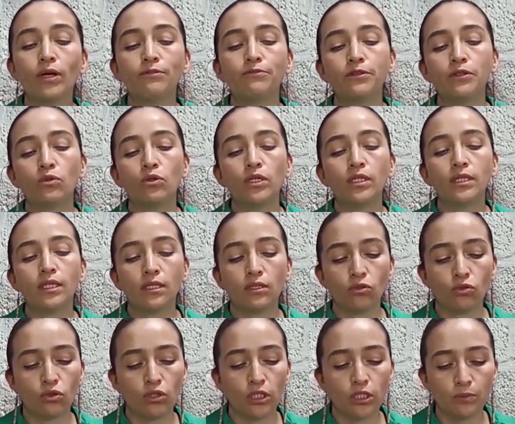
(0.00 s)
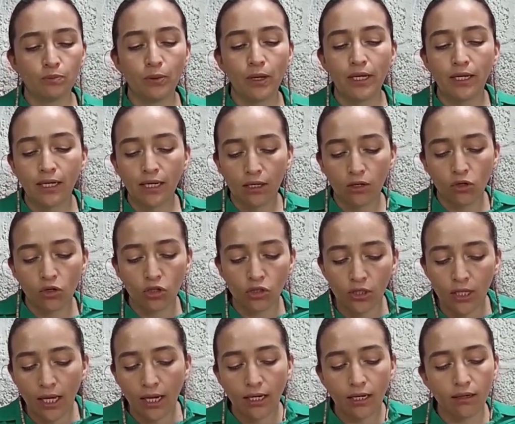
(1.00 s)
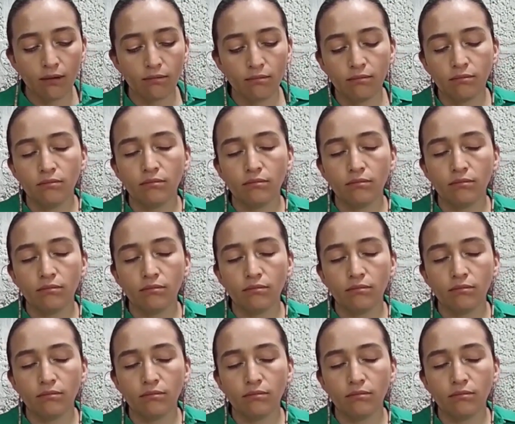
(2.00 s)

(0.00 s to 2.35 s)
Una figurita que ustedes pueden recortar